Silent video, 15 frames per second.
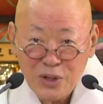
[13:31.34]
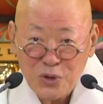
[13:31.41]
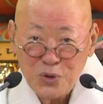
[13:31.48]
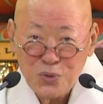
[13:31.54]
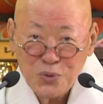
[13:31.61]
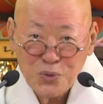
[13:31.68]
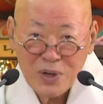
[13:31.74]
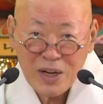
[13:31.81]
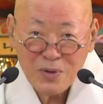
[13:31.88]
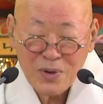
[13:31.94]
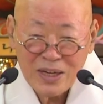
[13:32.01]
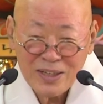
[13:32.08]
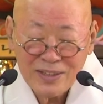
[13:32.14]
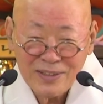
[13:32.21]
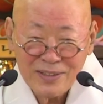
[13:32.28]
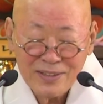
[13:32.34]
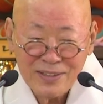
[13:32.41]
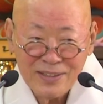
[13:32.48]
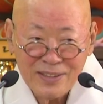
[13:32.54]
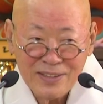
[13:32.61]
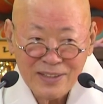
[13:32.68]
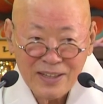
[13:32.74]
유라고 하는
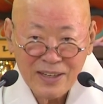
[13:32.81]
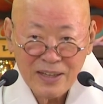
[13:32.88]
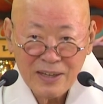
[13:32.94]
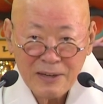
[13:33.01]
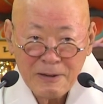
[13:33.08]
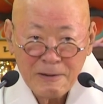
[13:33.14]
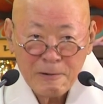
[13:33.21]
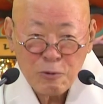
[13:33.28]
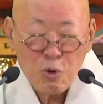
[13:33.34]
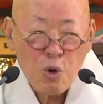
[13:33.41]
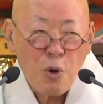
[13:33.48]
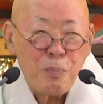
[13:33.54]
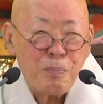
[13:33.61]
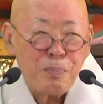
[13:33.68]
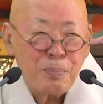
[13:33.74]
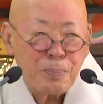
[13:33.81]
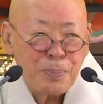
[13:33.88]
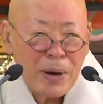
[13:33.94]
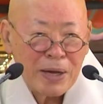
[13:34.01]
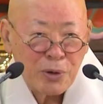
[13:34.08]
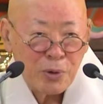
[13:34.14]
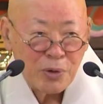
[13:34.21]
뜻은 이제
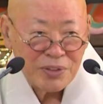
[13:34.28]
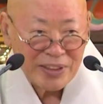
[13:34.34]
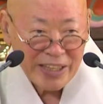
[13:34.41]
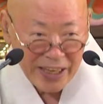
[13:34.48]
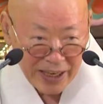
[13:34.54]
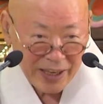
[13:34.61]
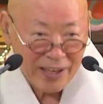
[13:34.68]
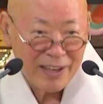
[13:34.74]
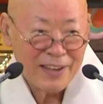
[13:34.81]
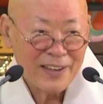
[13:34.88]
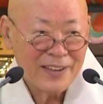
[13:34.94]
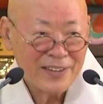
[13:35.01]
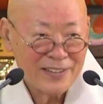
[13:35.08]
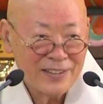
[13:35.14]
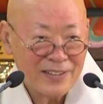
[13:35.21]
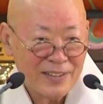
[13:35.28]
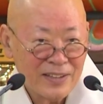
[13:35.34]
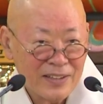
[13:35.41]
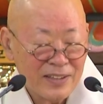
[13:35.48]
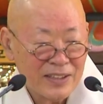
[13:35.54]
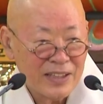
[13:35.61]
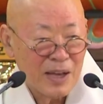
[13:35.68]
곧바로 내
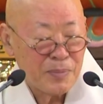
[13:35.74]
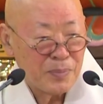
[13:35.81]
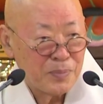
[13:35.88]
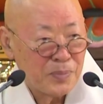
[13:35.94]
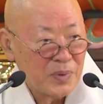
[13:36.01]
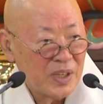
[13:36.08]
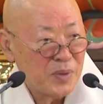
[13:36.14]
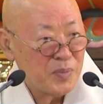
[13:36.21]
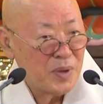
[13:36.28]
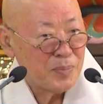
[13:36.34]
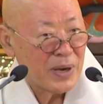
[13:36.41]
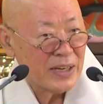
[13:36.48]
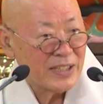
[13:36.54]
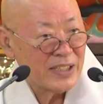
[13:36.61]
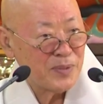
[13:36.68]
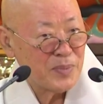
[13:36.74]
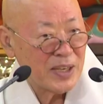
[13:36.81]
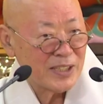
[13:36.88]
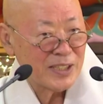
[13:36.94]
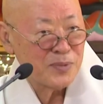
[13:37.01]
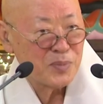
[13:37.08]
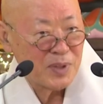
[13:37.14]
나 이미
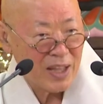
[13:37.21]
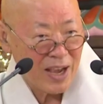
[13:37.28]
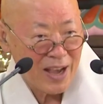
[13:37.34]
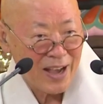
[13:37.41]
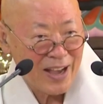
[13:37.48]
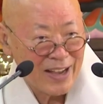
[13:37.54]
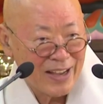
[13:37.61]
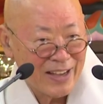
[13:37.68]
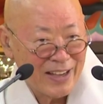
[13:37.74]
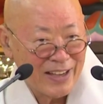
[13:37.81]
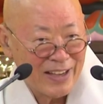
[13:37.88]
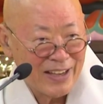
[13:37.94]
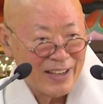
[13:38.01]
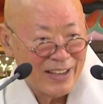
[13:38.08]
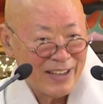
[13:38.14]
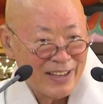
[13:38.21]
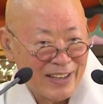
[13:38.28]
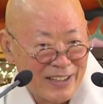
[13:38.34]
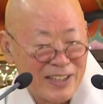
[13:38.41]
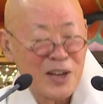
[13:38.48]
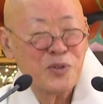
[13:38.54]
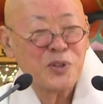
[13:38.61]
발심했습니다.
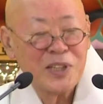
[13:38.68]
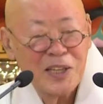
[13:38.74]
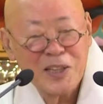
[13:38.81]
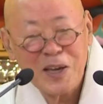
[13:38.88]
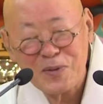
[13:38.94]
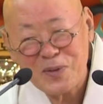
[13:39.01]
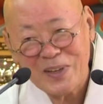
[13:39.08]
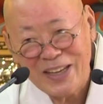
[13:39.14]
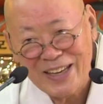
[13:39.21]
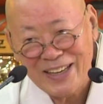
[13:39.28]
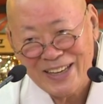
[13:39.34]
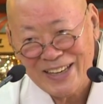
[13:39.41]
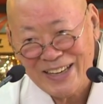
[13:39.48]
이라고 대답을 해.